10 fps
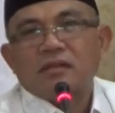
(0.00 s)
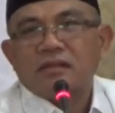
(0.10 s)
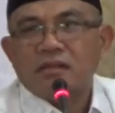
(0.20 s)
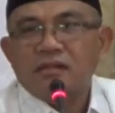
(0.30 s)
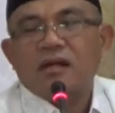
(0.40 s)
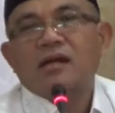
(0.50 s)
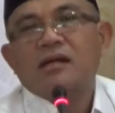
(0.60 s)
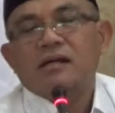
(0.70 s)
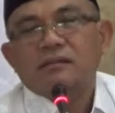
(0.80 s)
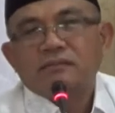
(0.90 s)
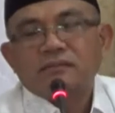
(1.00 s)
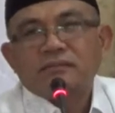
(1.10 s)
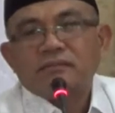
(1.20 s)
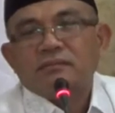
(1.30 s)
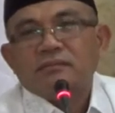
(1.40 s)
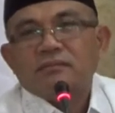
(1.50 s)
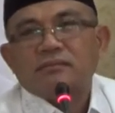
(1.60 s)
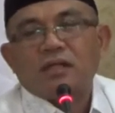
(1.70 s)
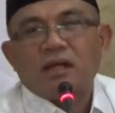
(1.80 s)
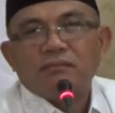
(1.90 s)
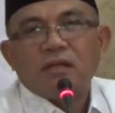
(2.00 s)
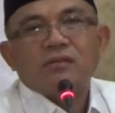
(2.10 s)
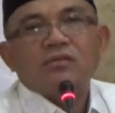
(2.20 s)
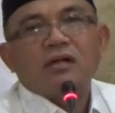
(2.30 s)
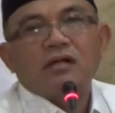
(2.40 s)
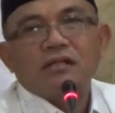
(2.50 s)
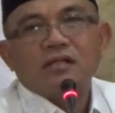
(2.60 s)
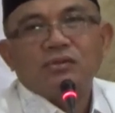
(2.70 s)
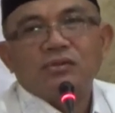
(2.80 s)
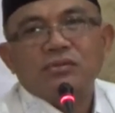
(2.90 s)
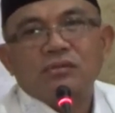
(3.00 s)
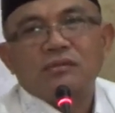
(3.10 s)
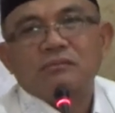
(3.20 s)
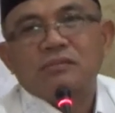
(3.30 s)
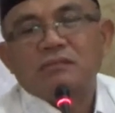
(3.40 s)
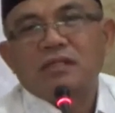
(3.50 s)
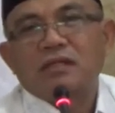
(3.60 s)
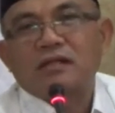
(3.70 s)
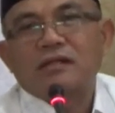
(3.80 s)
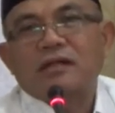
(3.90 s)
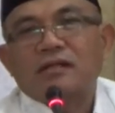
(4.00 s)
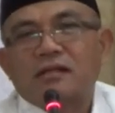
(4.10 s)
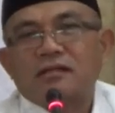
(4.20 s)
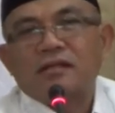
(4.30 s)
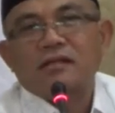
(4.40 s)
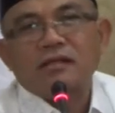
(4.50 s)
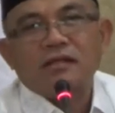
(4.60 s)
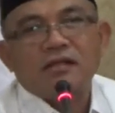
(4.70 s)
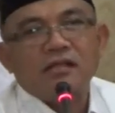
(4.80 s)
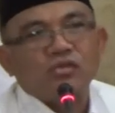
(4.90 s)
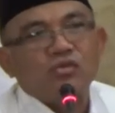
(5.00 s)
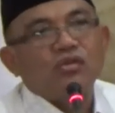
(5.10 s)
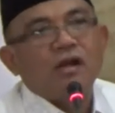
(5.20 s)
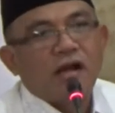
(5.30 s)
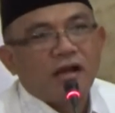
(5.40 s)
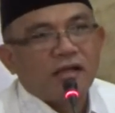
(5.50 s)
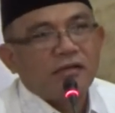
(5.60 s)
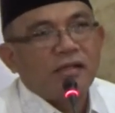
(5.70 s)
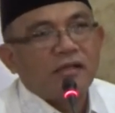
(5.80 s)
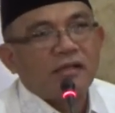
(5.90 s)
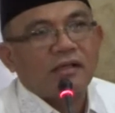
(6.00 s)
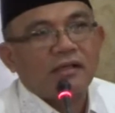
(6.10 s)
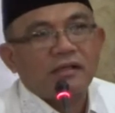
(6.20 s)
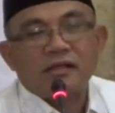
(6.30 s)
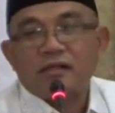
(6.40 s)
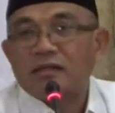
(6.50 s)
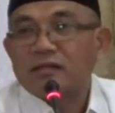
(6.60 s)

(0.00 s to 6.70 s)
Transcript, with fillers: Ketiga, penghapal Quran itu memiliki derajat yang tinggi di surga dibandingkan dengan